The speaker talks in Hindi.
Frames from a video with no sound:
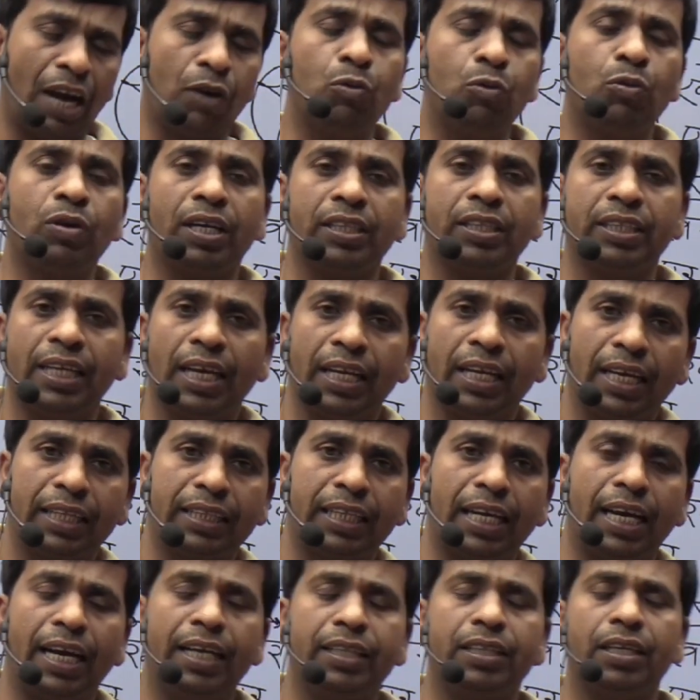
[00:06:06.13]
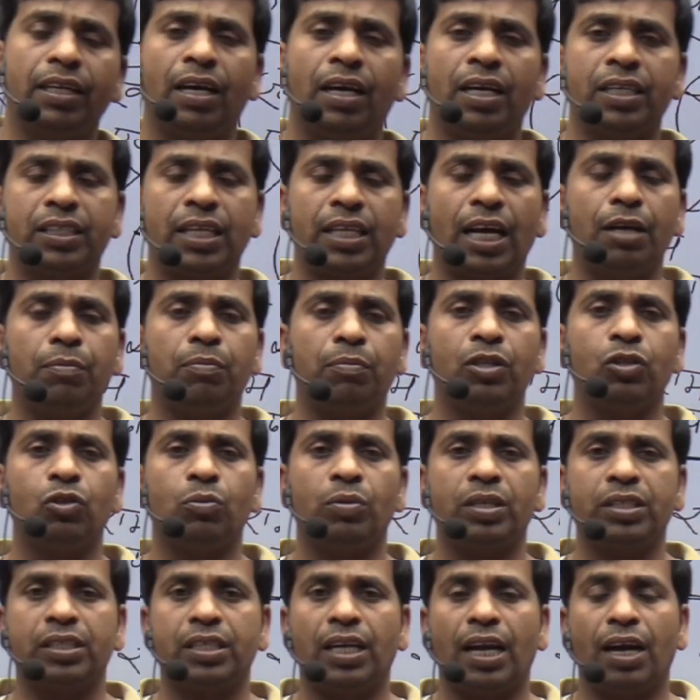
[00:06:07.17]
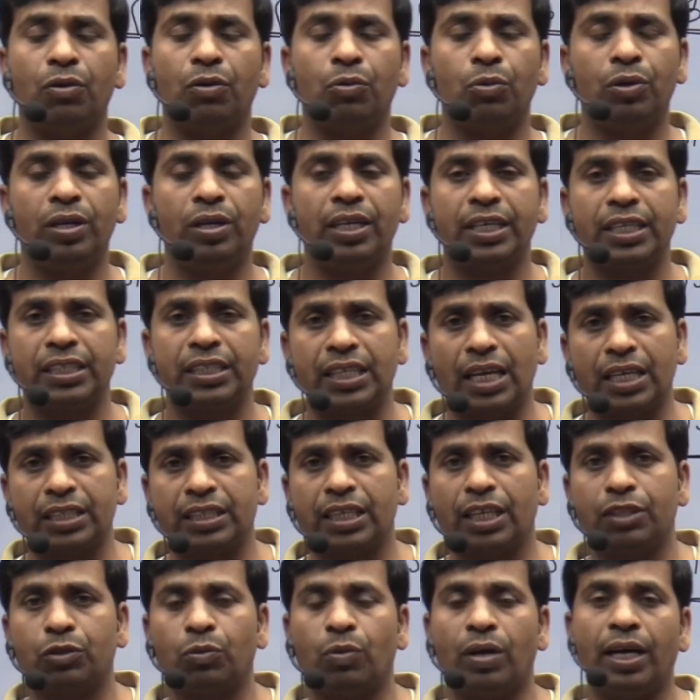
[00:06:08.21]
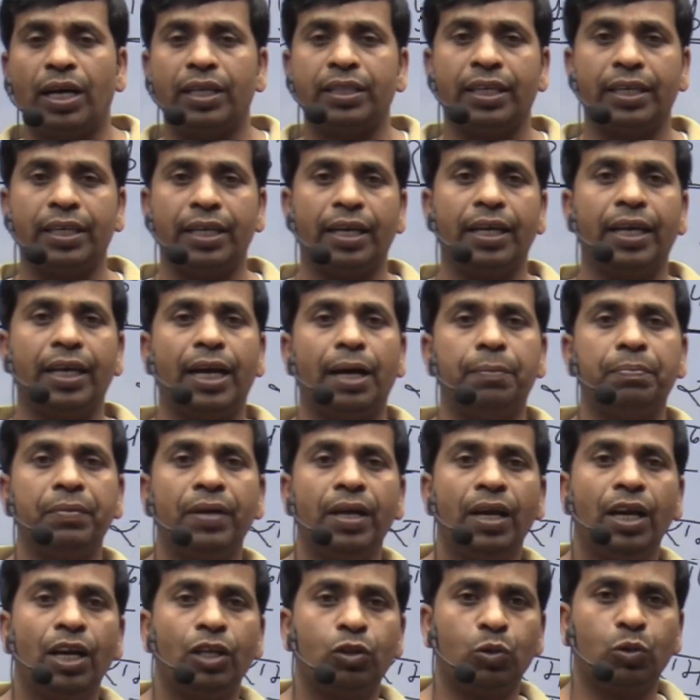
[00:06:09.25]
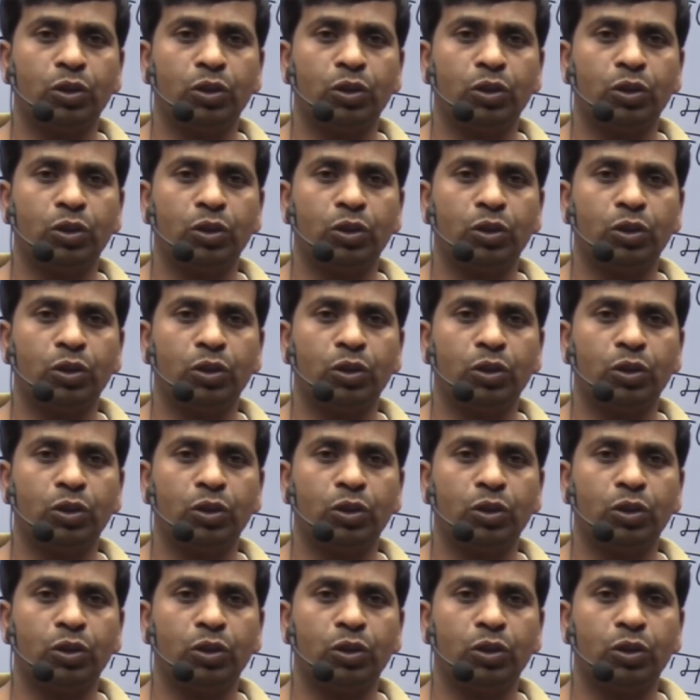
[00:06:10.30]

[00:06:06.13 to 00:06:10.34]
लागू कर दिया जाता है तो अस्थाई बंदोबस्त लागू होने के साथ साथ वहाँ देखेंगे आप